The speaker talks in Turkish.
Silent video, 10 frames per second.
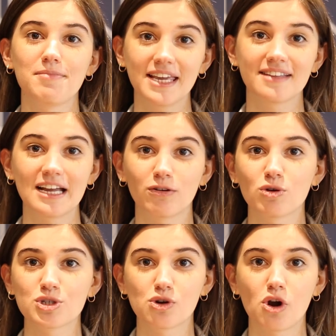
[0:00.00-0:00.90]
Peki
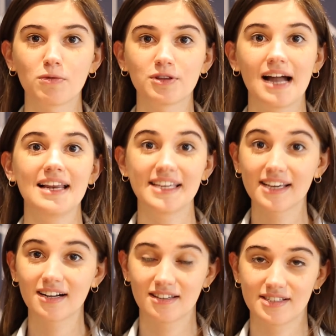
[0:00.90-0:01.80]
teknolojide rol model
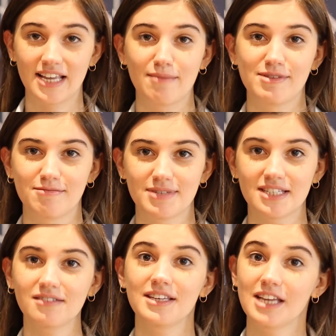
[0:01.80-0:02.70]
iki kadın sayabilir
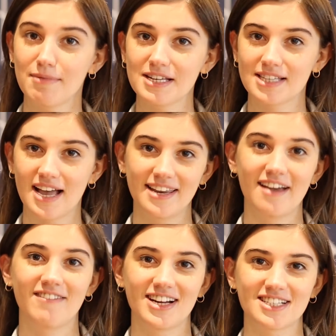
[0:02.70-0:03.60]
misin? Yine 5
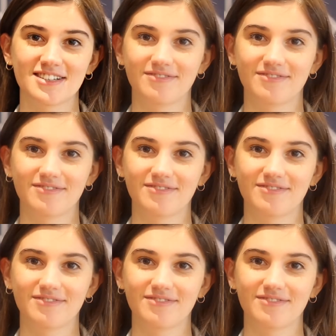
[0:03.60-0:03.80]
saniyen var.